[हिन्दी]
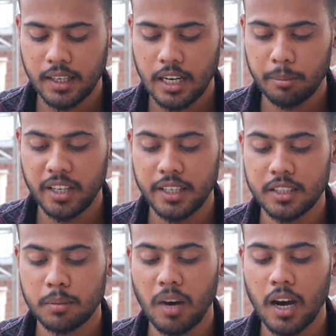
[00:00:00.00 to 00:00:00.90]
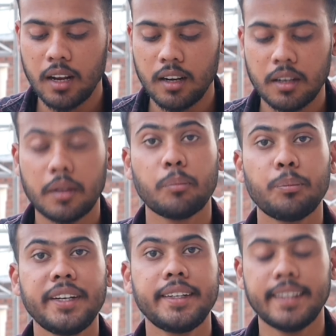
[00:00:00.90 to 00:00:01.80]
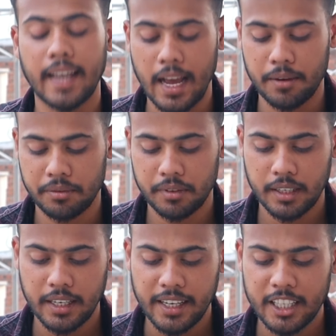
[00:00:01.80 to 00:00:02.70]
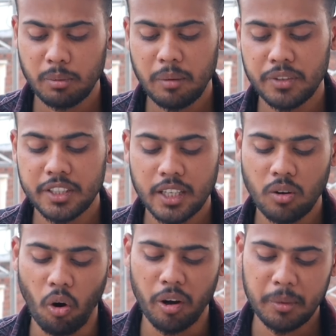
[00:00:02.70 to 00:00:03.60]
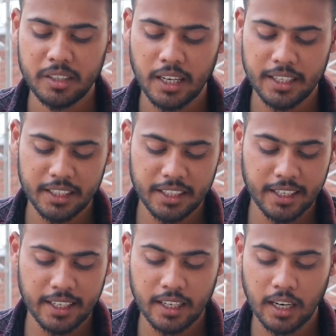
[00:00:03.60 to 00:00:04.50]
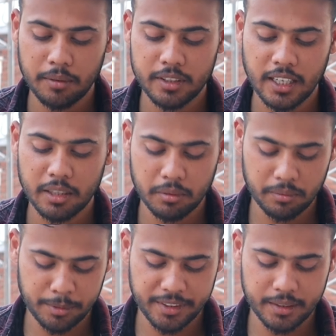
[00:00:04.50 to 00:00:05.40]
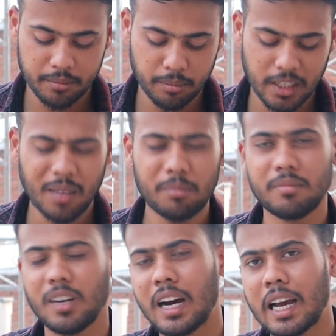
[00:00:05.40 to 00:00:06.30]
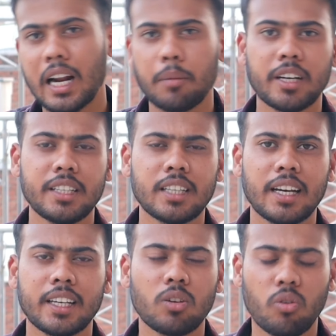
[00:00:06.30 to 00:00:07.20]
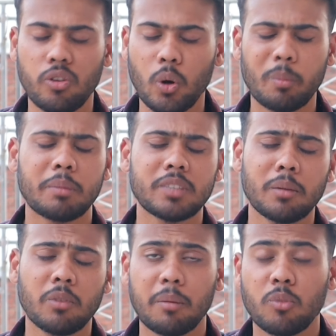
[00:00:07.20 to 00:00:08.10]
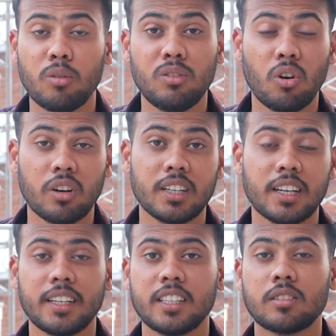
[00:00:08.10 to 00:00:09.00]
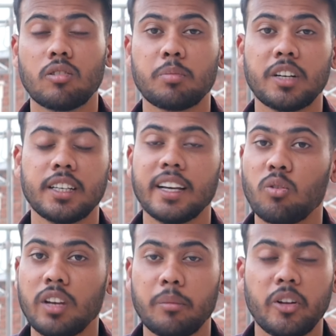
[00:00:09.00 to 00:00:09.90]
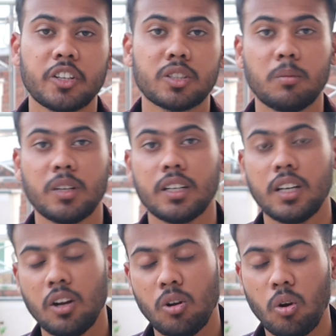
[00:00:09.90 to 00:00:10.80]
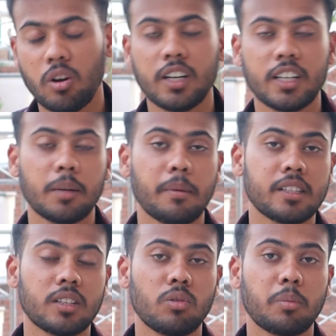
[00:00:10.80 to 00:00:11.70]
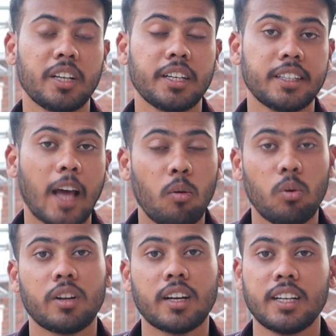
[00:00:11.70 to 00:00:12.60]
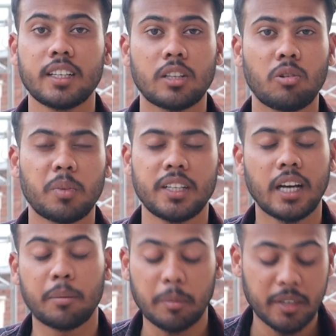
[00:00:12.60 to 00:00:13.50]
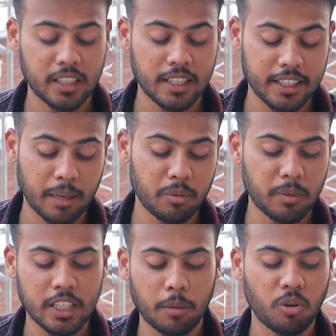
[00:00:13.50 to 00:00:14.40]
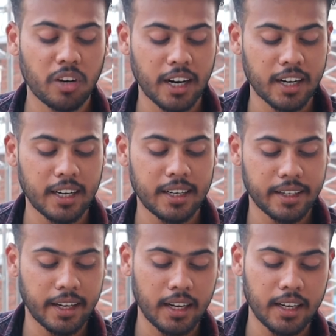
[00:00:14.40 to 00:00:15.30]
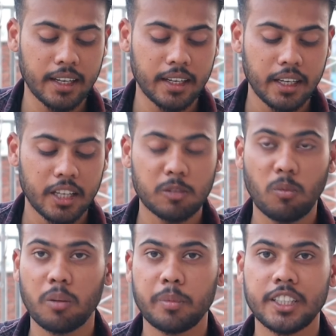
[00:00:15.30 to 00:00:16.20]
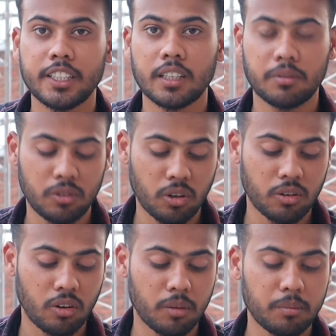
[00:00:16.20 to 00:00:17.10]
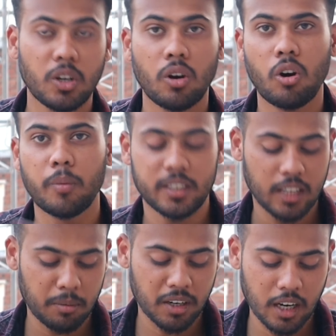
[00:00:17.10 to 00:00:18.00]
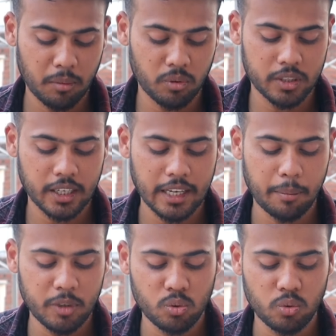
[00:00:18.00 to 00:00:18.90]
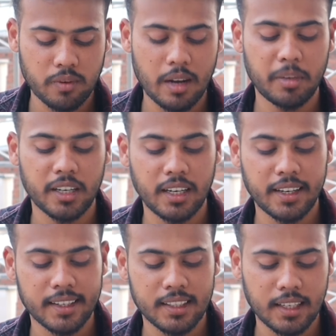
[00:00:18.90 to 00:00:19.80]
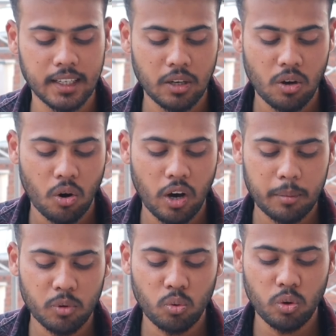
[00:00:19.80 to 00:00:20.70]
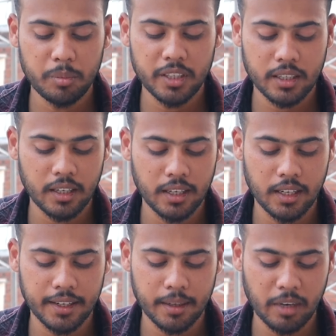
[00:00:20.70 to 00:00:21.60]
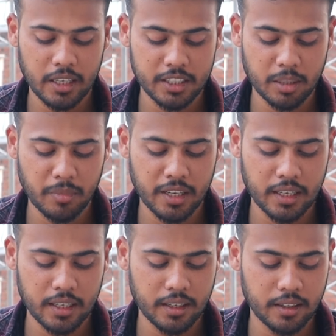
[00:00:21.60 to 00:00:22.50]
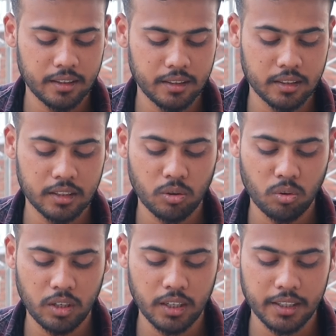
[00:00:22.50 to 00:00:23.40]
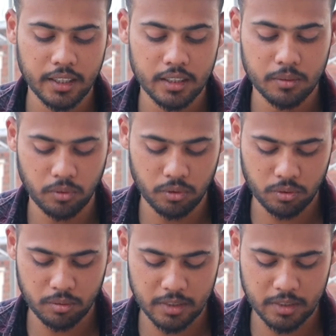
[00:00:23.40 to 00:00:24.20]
का नाम है इस्माल पी डी एफ़ इसमें फ़ीचर और भी सारे दिए गए हैं काफ़ी सारे से मतलब अगर आप कहीं जाएंगे कोई और वेबसाइट में आपको लॉगिन करने की ज़रूरत पड़ेगी या कोई एप्लीकेशन में लॉगिन करने की ज़रूरत पड़ेगी डाउनलोड करने की ज़रूरत पड़ेगी आपके पास ज़्यादा टाइम नहीं बस आपको क्या करना है डालना है स्मॉल और बस आपका काम हो जाएगा यहाँ पर चूज़ फाइल पर क्लिक कर देना है और आपको कोई भी एक ले लेना है मान लीजिए मैंने इसी को ले लिया इस फ़ोटो को